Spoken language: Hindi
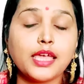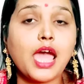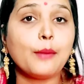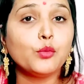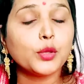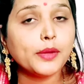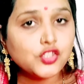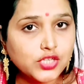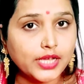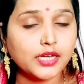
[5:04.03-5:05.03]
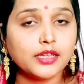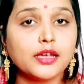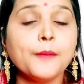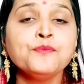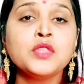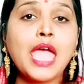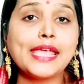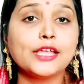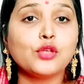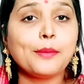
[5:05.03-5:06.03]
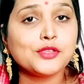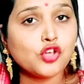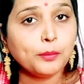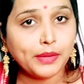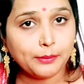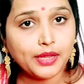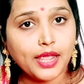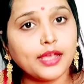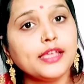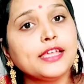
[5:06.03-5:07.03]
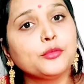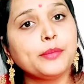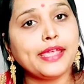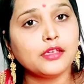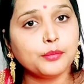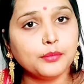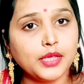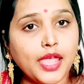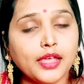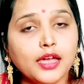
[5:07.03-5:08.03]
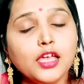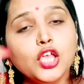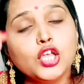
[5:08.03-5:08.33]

है आप लोग एक बार चेक करिएगा या तो अमेजोन पे में आएगा या तो बैंक में आएगा